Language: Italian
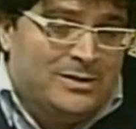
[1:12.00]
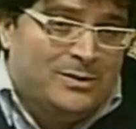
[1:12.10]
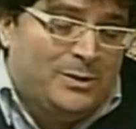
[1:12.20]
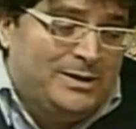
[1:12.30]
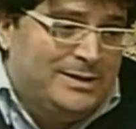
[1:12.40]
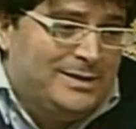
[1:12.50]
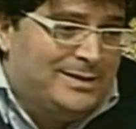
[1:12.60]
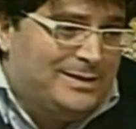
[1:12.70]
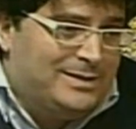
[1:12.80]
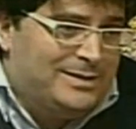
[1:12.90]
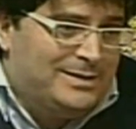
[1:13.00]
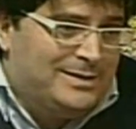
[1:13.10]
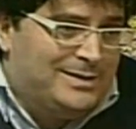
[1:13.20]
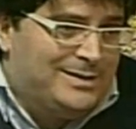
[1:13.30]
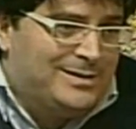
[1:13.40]
Quindi
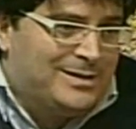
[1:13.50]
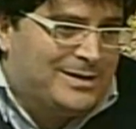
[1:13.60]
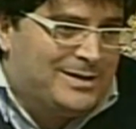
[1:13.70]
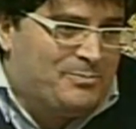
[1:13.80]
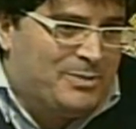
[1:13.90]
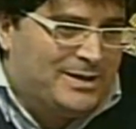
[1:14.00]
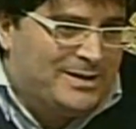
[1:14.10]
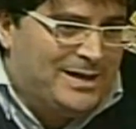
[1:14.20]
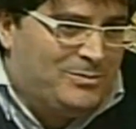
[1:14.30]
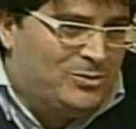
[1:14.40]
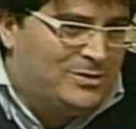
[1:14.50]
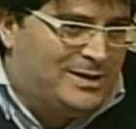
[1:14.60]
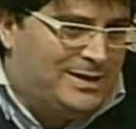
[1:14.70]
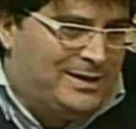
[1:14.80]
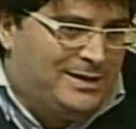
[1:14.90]
eh, ripartiamo
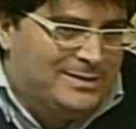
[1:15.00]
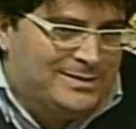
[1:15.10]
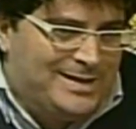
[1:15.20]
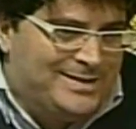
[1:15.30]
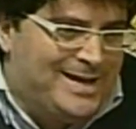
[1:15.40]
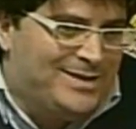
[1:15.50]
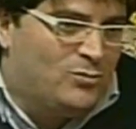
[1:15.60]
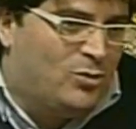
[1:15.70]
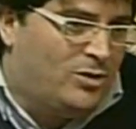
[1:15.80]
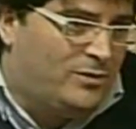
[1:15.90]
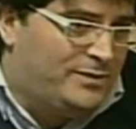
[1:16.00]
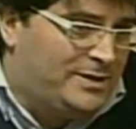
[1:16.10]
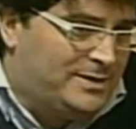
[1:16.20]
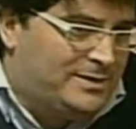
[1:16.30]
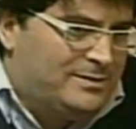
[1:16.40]
da, da, idee
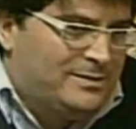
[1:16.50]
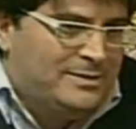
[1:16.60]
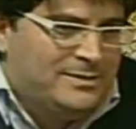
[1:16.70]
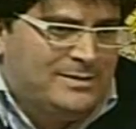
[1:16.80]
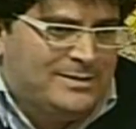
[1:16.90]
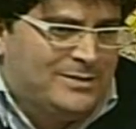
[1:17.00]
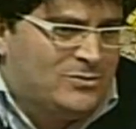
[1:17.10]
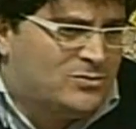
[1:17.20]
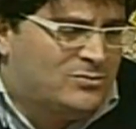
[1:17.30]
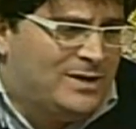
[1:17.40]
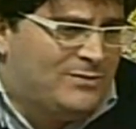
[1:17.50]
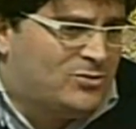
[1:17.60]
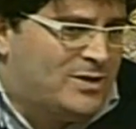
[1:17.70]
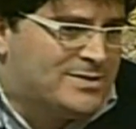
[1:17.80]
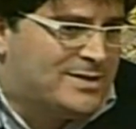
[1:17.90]
nuove eh, che non
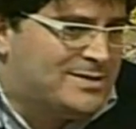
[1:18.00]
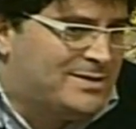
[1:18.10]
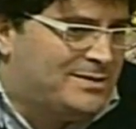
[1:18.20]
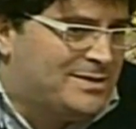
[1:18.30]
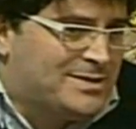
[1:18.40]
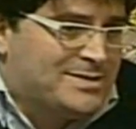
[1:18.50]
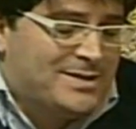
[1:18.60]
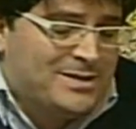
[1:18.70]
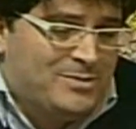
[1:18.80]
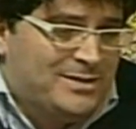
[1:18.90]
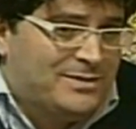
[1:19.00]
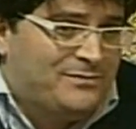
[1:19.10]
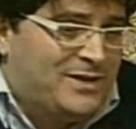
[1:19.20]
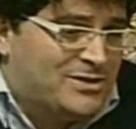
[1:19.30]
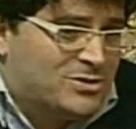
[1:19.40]
devono essere necessariamente
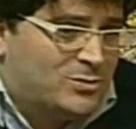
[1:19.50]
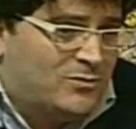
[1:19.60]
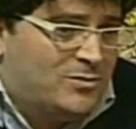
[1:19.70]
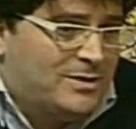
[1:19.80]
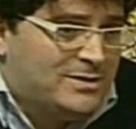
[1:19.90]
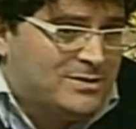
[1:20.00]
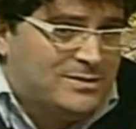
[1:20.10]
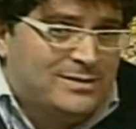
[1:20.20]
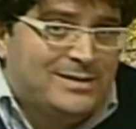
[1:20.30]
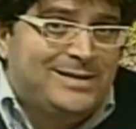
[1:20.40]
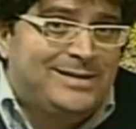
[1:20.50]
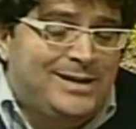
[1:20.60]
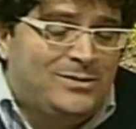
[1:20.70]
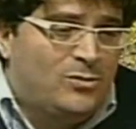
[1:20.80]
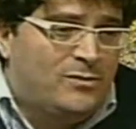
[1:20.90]
facce nuove, ma idee
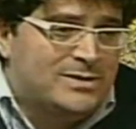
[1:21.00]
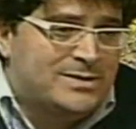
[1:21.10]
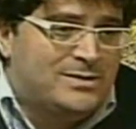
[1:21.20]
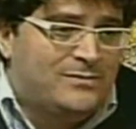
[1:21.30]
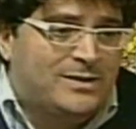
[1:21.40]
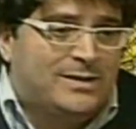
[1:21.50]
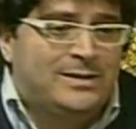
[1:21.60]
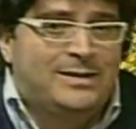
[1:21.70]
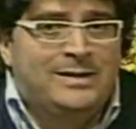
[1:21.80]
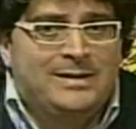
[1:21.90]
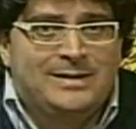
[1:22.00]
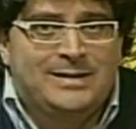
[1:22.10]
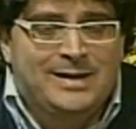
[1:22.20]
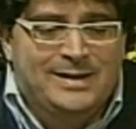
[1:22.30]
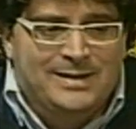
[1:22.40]
nuove significa
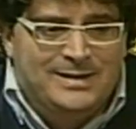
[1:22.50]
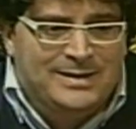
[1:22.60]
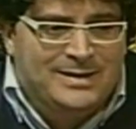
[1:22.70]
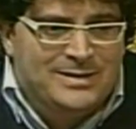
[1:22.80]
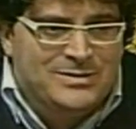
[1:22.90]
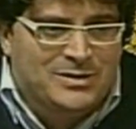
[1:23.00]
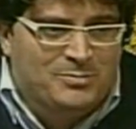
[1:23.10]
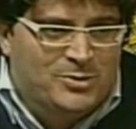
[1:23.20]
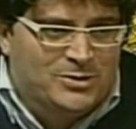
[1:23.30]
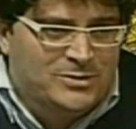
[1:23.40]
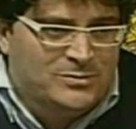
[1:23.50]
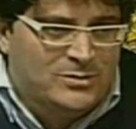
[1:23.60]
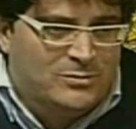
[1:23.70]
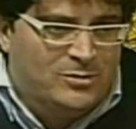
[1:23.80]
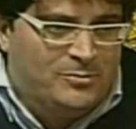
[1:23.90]
idee eh, che ci riportino in
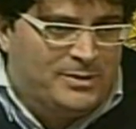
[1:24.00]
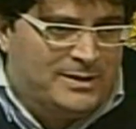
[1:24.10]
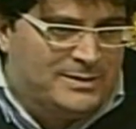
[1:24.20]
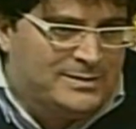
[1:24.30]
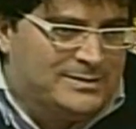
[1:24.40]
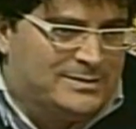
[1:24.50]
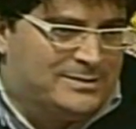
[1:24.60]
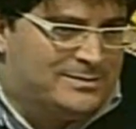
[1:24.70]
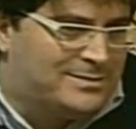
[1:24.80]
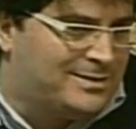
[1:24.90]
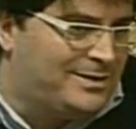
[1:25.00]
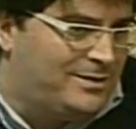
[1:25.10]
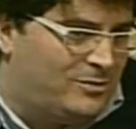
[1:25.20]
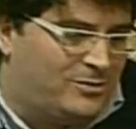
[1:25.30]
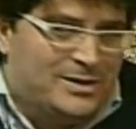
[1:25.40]
Europa. Eh,
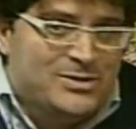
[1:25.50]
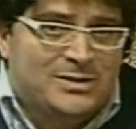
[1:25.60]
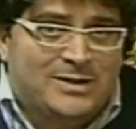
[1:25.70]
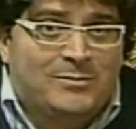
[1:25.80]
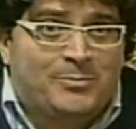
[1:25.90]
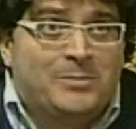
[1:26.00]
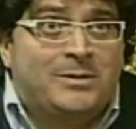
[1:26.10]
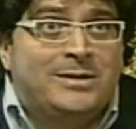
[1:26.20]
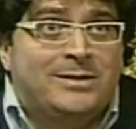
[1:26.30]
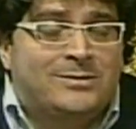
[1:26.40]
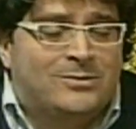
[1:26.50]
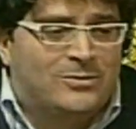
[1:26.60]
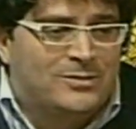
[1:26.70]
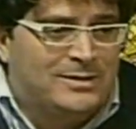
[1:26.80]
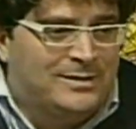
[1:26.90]
Grillo, che citava prima il
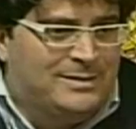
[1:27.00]
direttore,